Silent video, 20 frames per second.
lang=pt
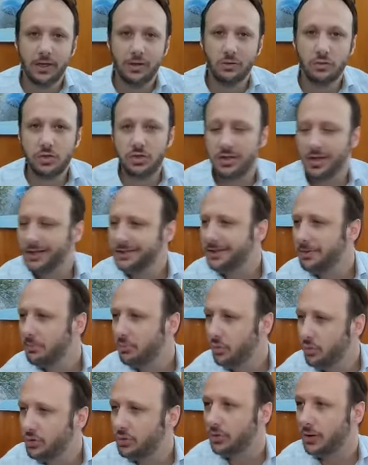O ginásio é
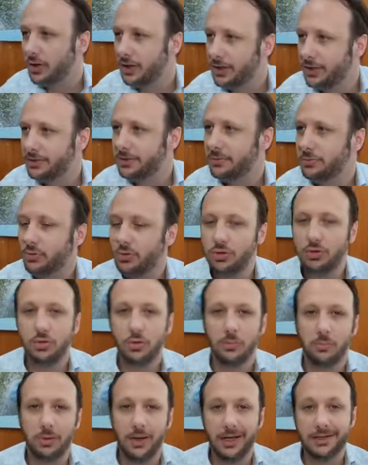muito grande, muito
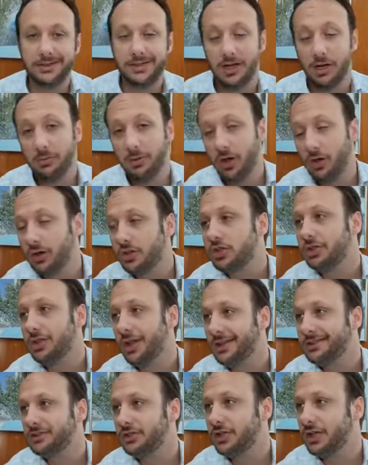complexo, será o maior
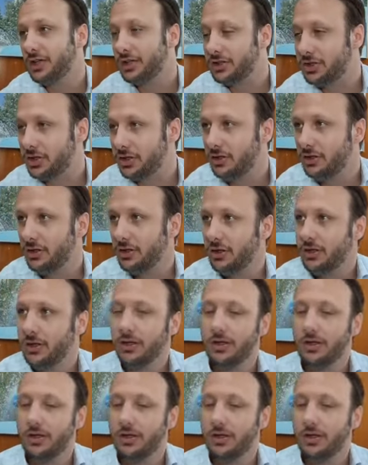ginásio que Derechim,